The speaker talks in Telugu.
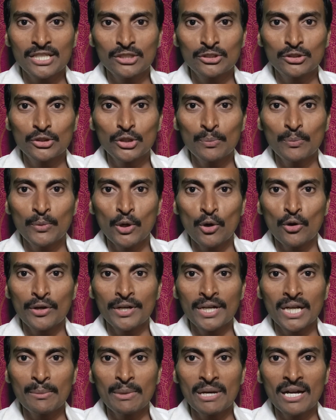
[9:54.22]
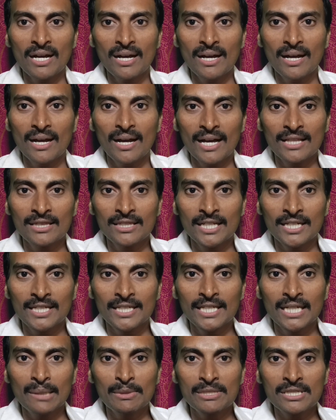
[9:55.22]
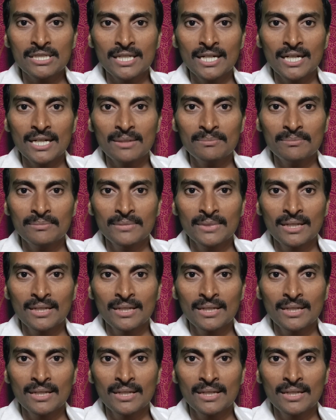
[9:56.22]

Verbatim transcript: సద్గురుభ్యో నమ అందరికీ నమస్కారం